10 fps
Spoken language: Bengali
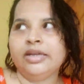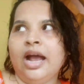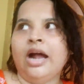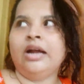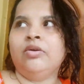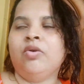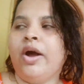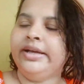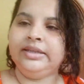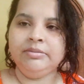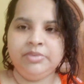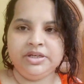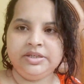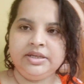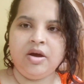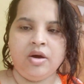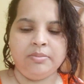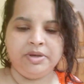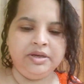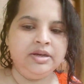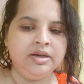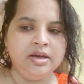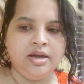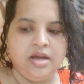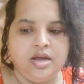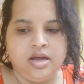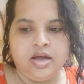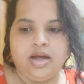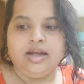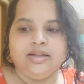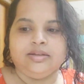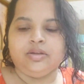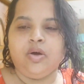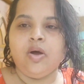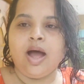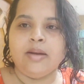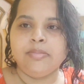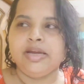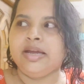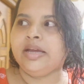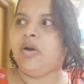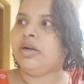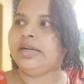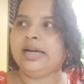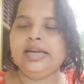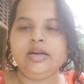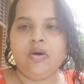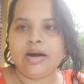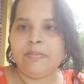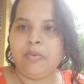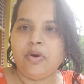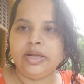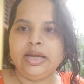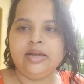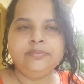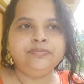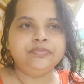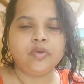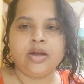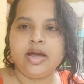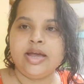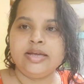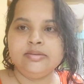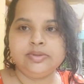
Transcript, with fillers: নাকি আরও কয়েকদিন বৃষ্টি হবে তো আমি এই ঘরটা ক্লিন করার পরে এই